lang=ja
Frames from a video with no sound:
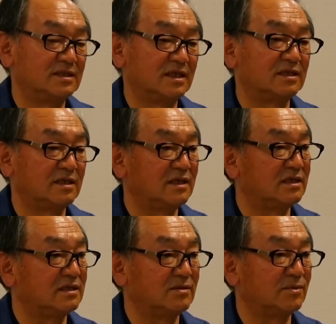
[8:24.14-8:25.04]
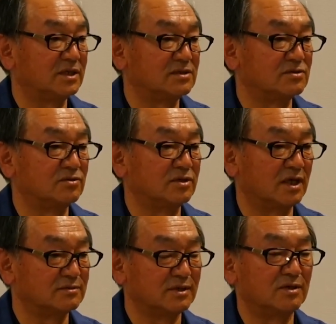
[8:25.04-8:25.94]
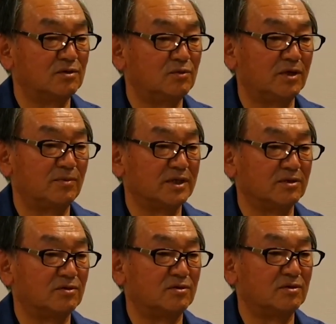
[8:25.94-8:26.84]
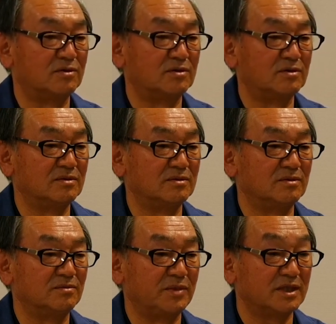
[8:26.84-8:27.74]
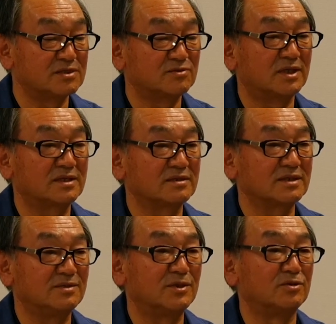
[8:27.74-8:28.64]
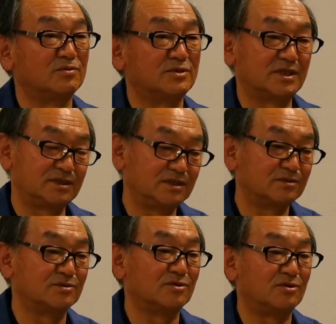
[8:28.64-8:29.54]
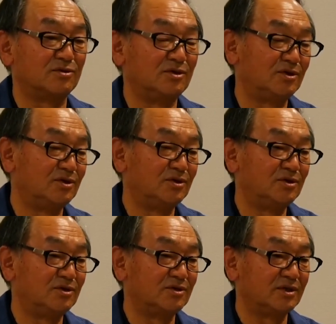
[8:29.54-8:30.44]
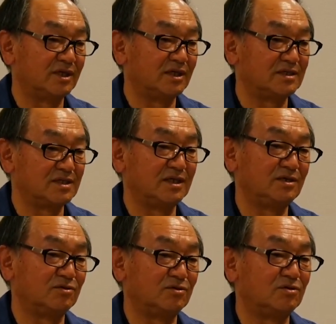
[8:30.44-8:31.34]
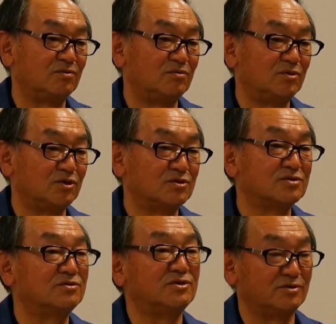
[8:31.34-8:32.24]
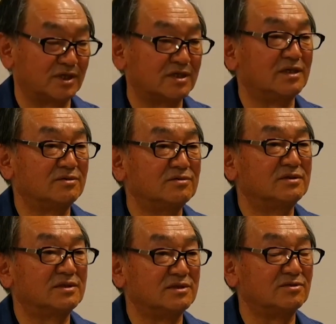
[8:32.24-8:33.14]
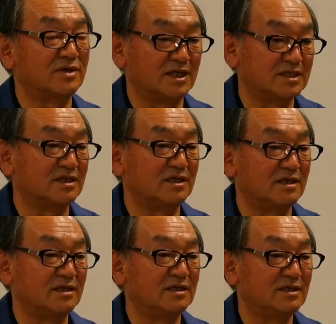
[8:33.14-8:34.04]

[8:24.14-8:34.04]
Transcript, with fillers: なんでやっぱりそのひゃくねんごもやっぱりこうベースは今のプラスチックの製品をものづくりをやっていくっていう会社で